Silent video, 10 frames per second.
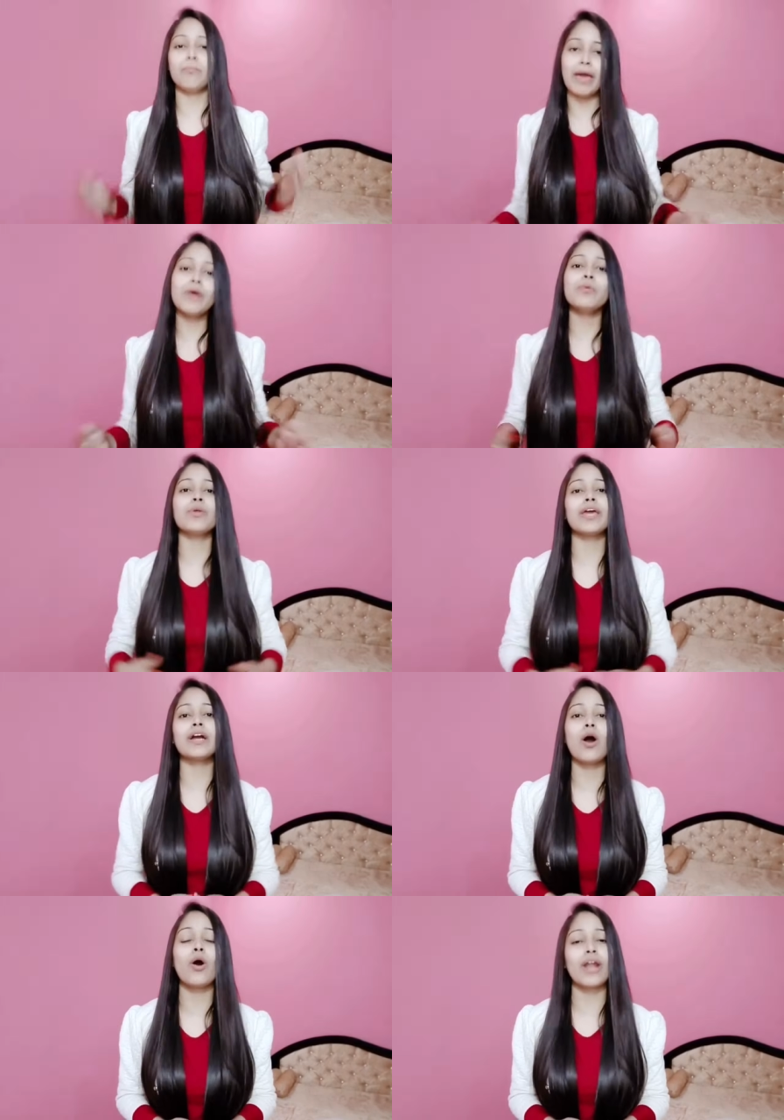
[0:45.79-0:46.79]
मैं हूँ
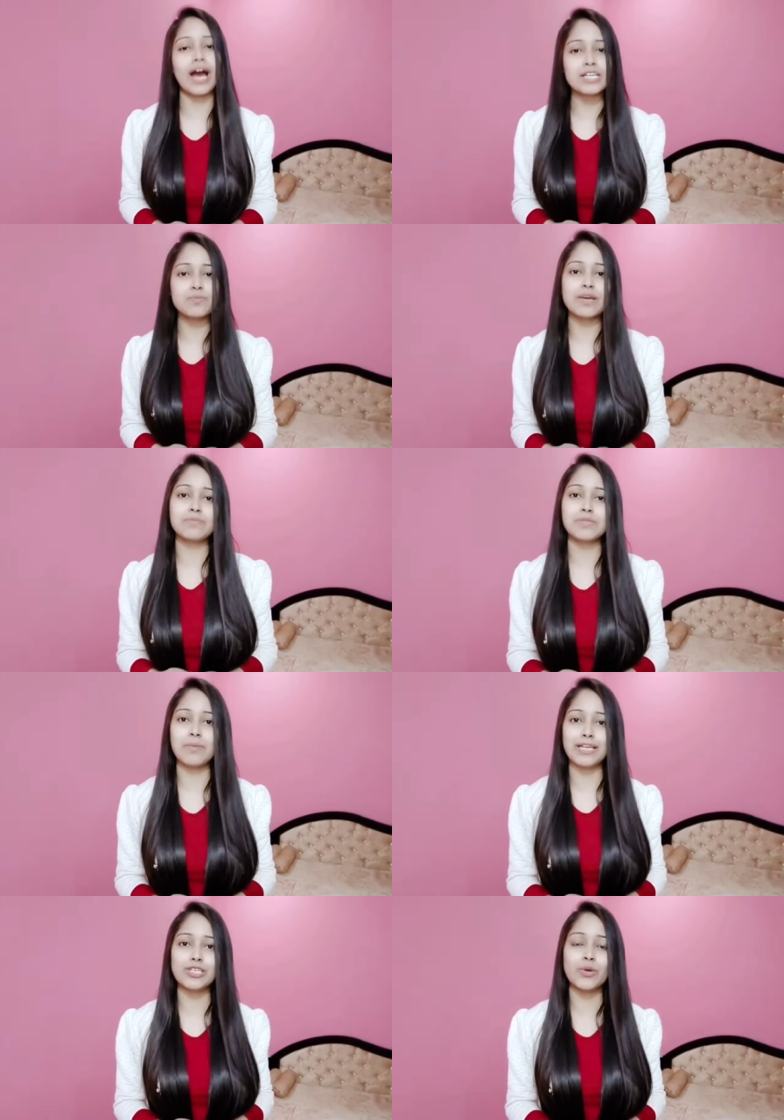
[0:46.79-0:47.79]
रेखा और आज मैं आपसे
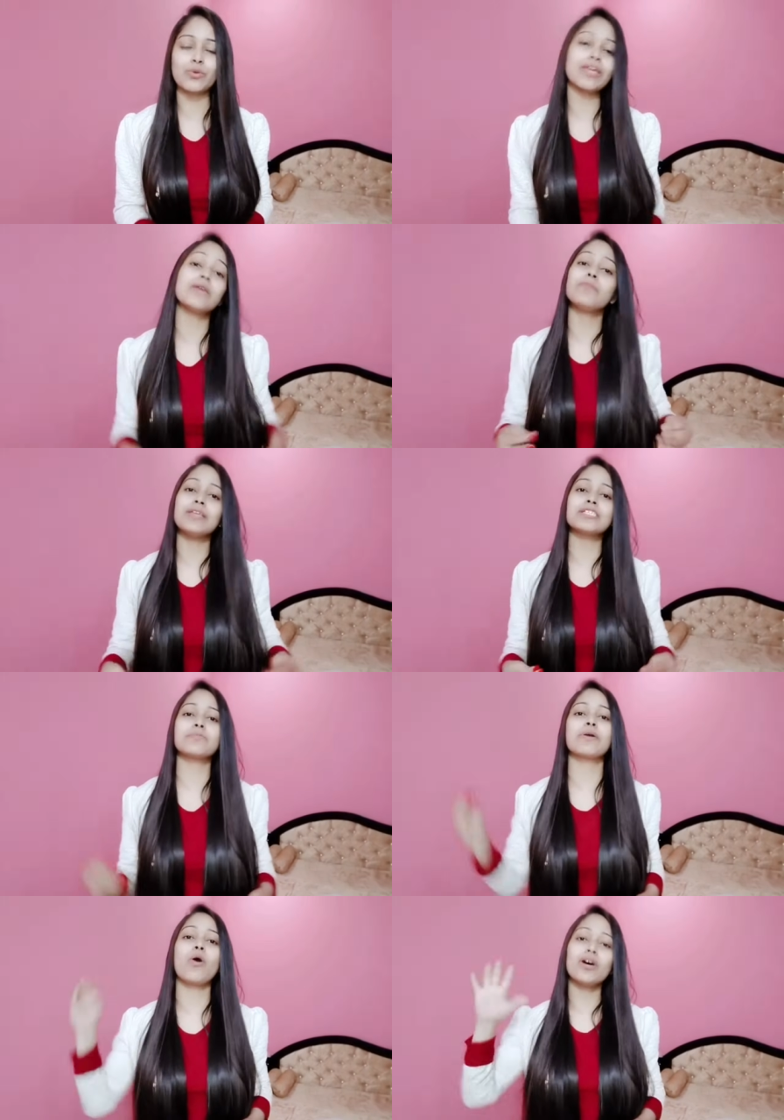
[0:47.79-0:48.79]
बात करूंगी कि
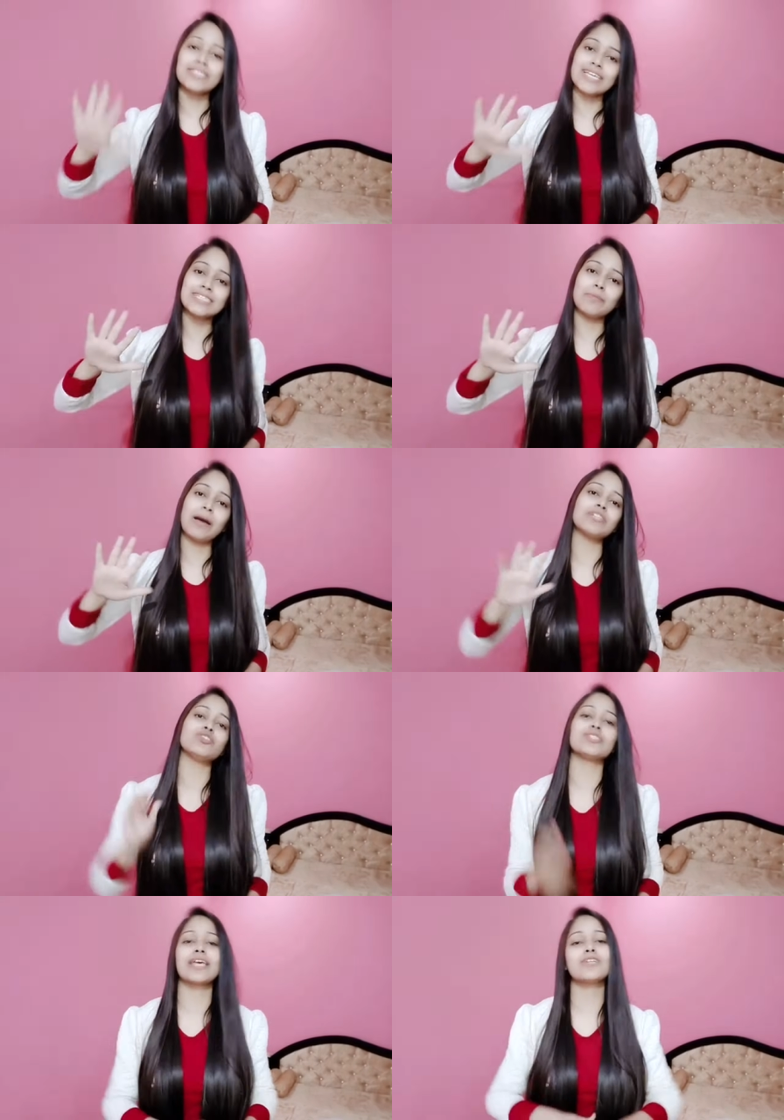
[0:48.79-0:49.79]
पीरियड्स में कौन सी ऐसी
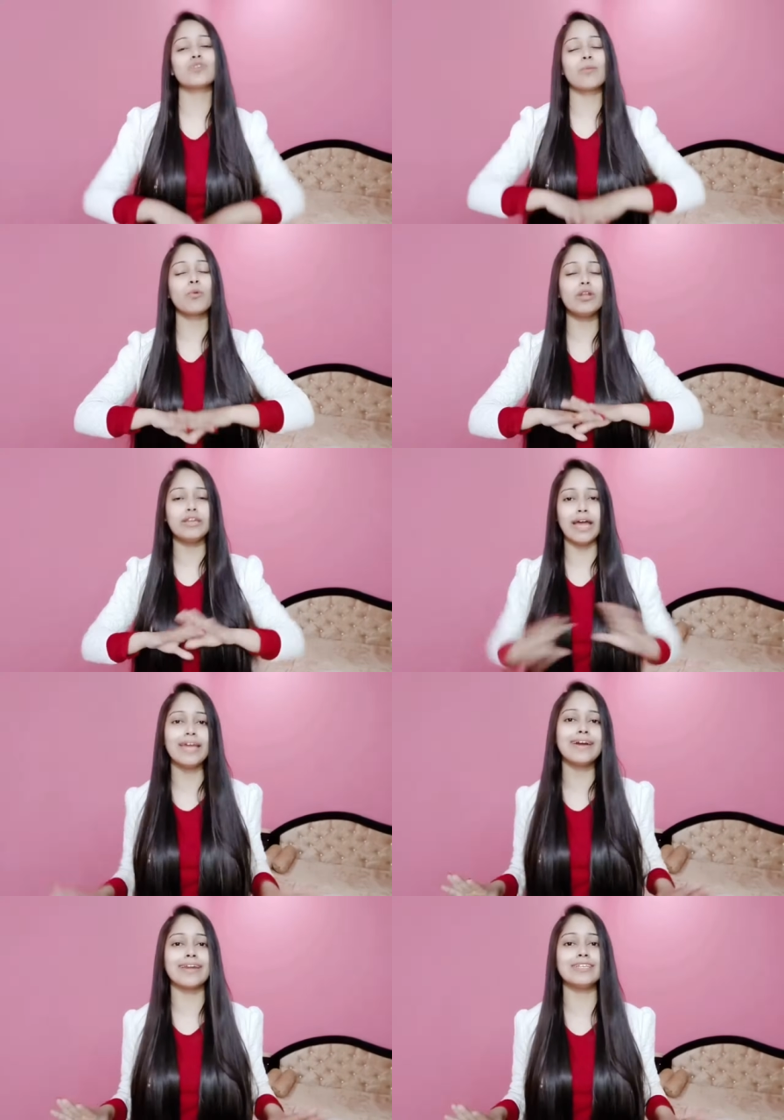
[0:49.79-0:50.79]
पांच चीजें हैं जो आपको
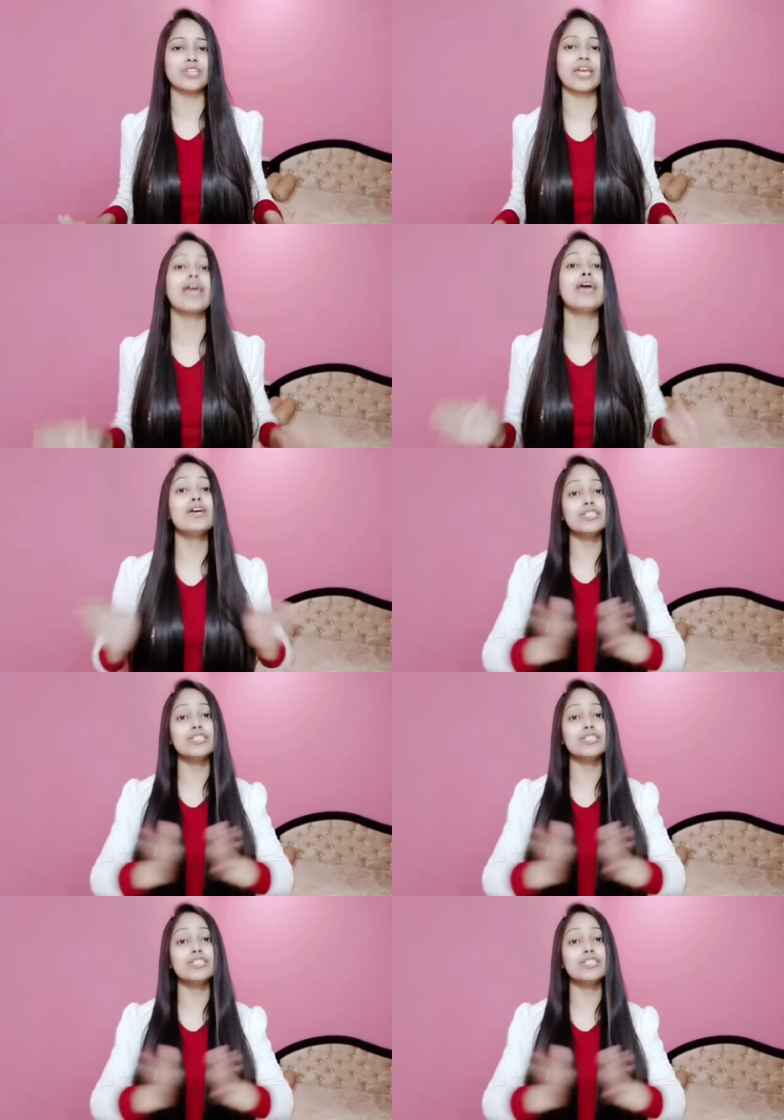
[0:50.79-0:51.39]
नहीं करनी चाहिए